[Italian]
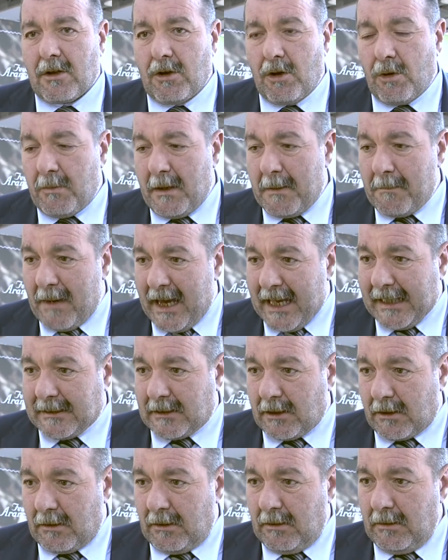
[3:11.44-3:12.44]
come
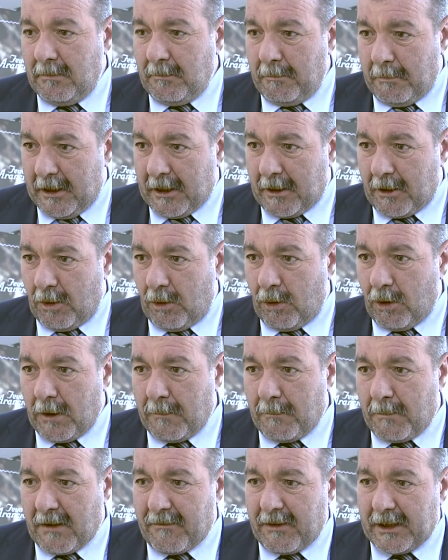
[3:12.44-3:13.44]
metro per noi
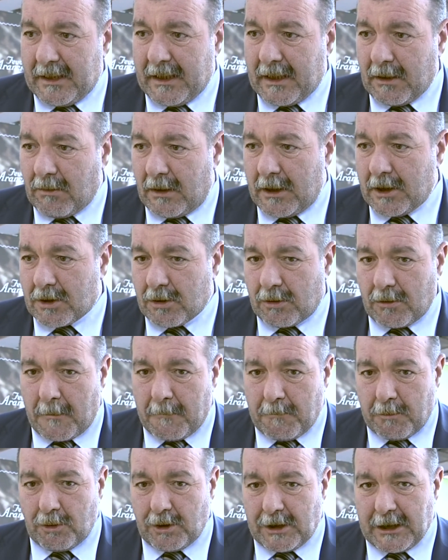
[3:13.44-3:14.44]
per vedere quali sono i
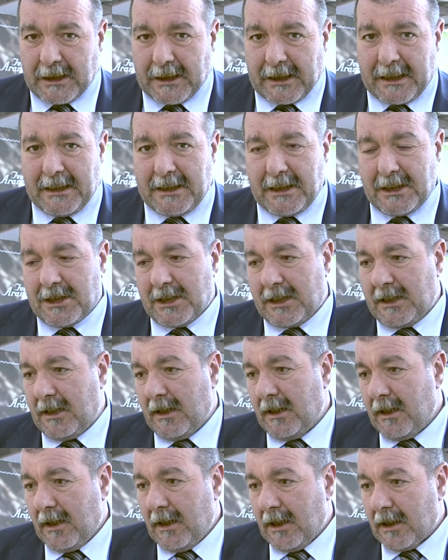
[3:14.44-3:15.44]
punti critici
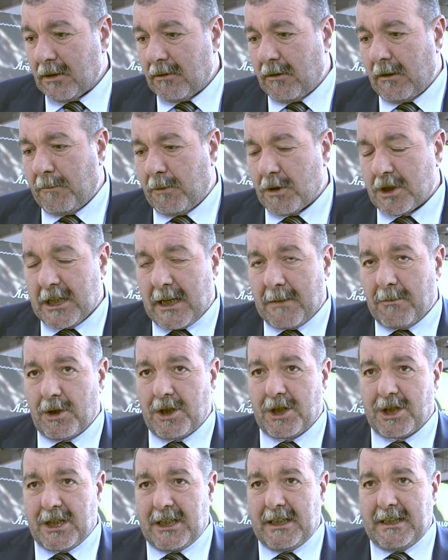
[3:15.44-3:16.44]
dove possiamo
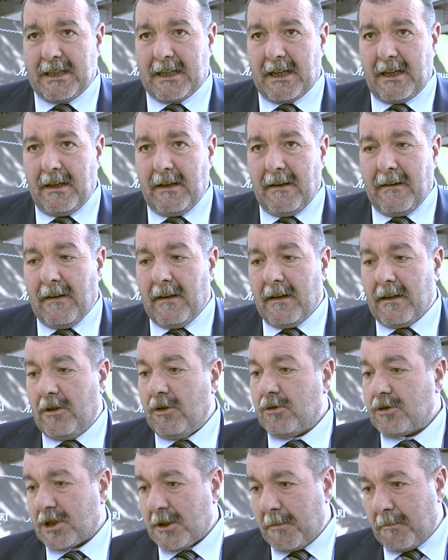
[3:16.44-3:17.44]
incidere.
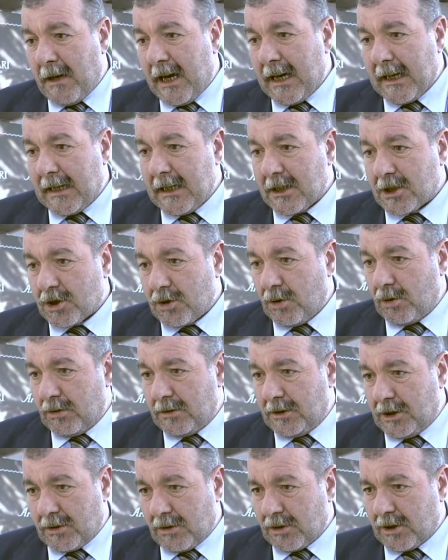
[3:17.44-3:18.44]
Non si parla solo
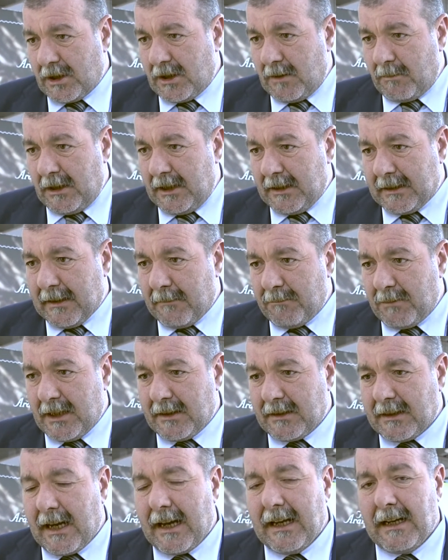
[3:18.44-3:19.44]
di sostenibilità
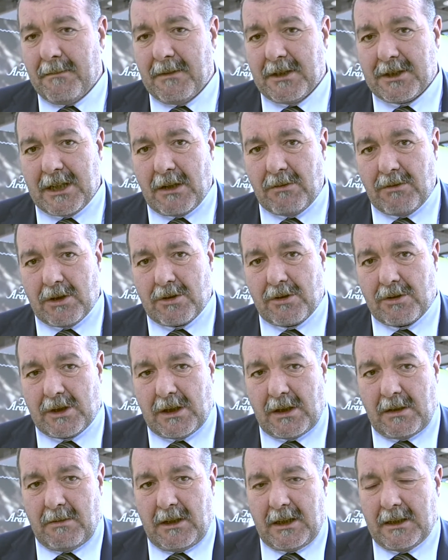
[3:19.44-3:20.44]
ambientale, ma c'è una
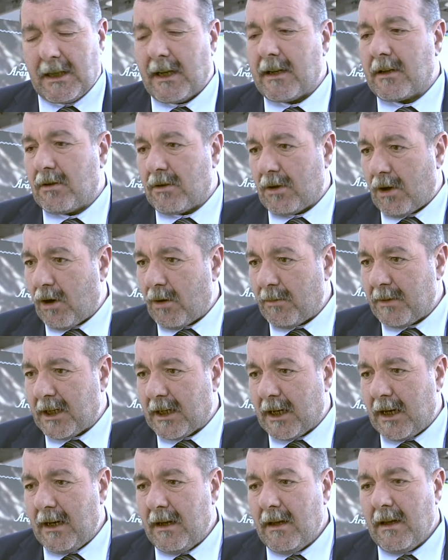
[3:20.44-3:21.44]
sostenibilità
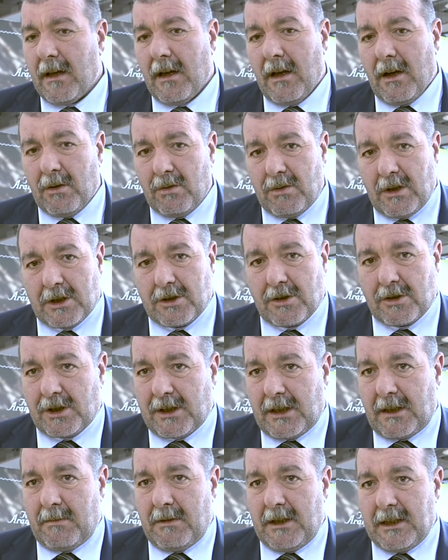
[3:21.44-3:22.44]
economica, una
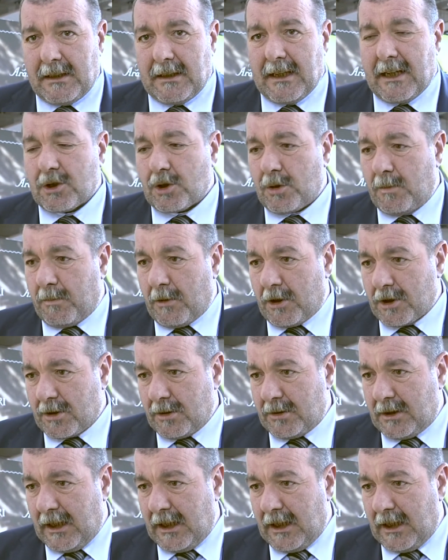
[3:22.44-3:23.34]
sostenibilità sul posto di